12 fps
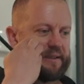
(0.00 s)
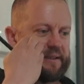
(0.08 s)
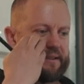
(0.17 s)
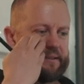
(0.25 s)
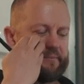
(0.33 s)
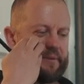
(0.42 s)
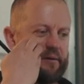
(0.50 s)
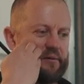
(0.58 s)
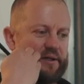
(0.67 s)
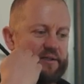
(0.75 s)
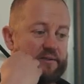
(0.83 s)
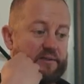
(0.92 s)
Ähm,
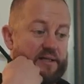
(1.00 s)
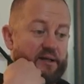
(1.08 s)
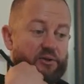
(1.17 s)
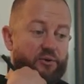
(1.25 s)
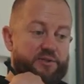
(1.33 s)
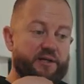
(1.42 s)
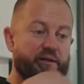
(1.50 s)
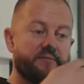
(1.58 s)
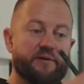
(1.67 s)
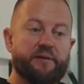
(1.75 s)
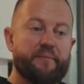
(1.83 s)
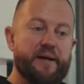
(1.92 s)
aber sie hat Gott sei Dank
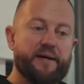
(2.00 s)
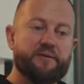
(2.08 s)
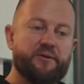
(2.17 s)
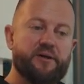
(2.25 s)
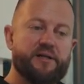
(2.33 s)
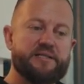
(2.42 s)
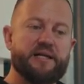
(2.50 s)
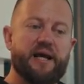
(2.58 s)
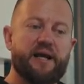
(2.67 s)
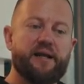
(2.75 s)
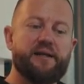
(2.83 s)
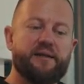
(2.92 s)
immer gemerkt, okay, das ist
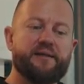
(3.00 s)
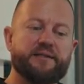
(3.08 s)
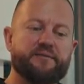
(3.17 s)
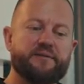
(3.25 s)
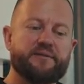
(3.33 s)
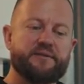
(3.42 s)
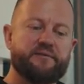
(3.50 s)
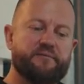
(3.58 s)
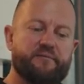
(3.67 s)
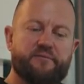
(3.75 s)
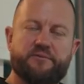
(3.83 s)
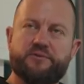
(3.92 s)
eigentlich nicht das, was
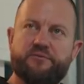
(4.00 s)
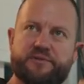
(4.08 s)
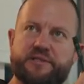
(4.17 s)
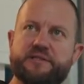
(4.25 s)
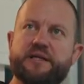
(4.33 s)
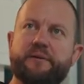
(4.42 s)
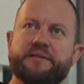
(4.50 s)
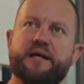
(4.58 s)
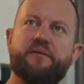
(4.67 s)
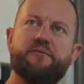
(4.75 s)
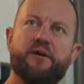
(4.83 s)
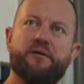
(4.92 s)
so wie sie selber
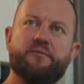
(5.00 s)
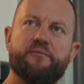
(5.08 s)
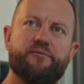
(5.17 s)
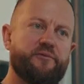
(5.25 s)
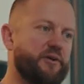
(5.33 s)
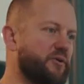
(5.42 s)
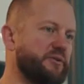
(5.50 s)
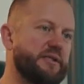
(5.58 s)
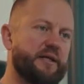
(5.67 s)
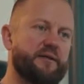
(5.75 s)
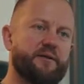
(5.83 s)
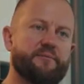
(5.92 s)
sein will. Das finde ich
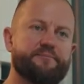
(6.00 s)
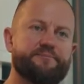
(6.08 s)
großartig.